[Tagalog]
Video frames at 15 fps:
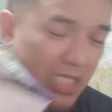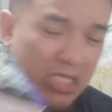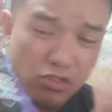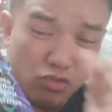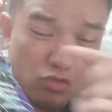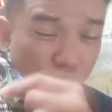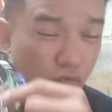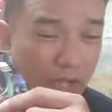
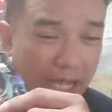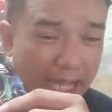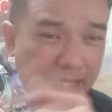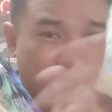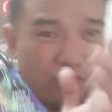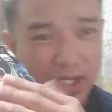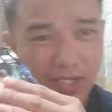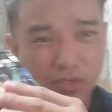blue
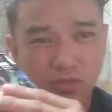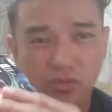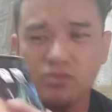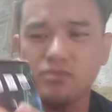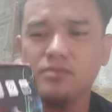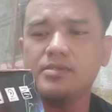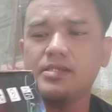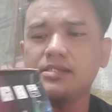gun o ano.
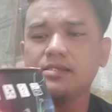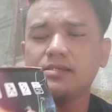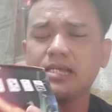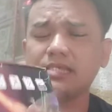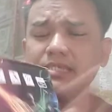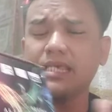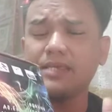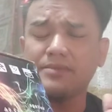
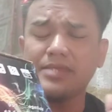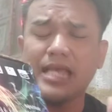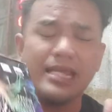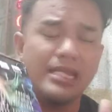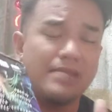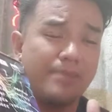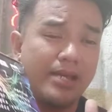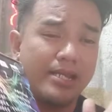Kasi,
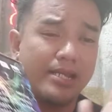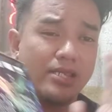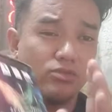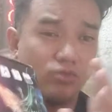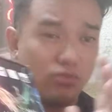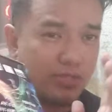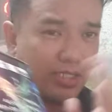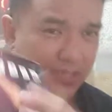dahil para
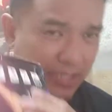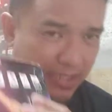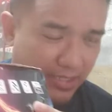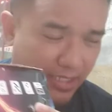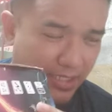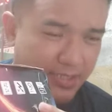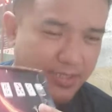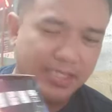yun doon sa
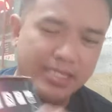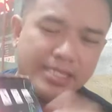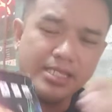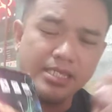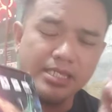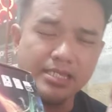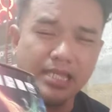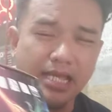settings.
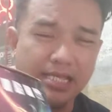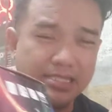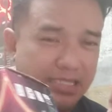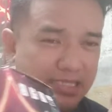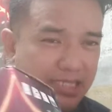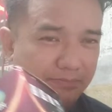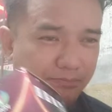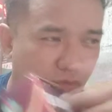
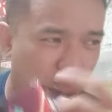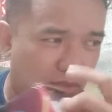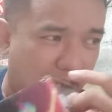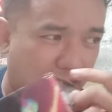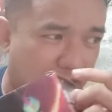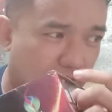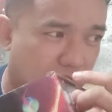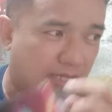Ina-adjust lang po
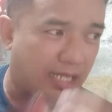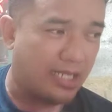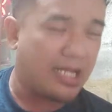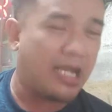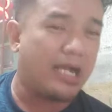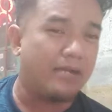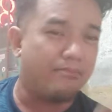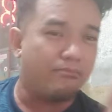yan kung
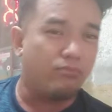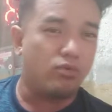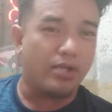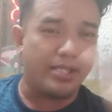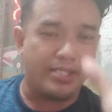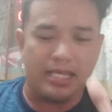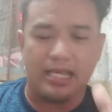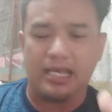talagang ang
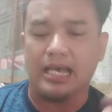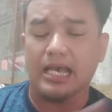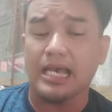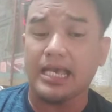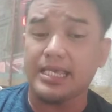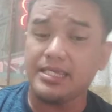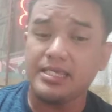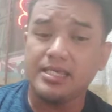buga niya
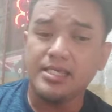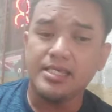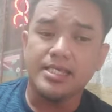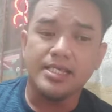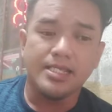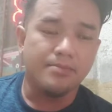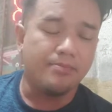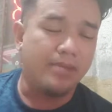ay
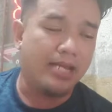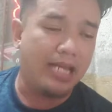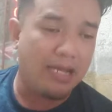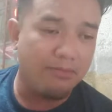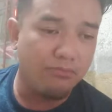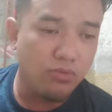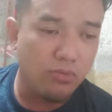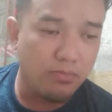
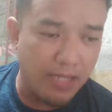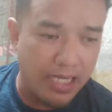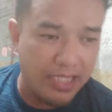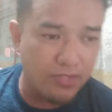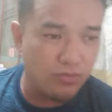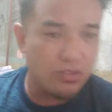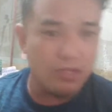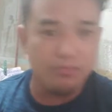malabo,
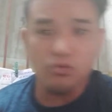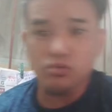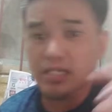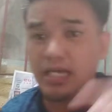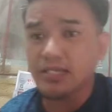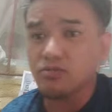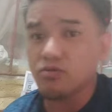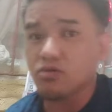malayo na po
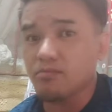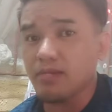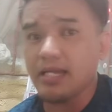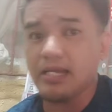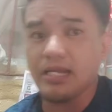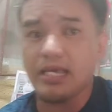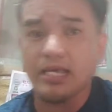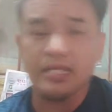sa
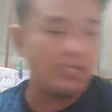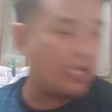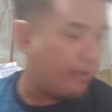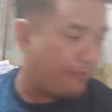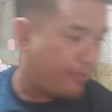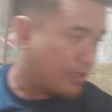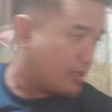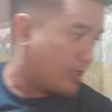normal na
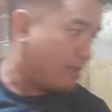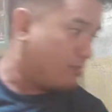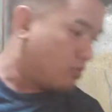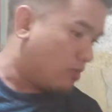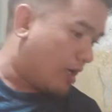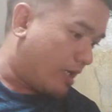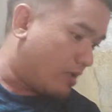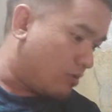dapat na
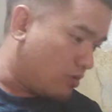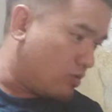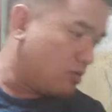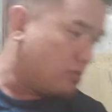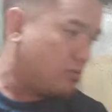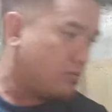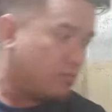ibuga nung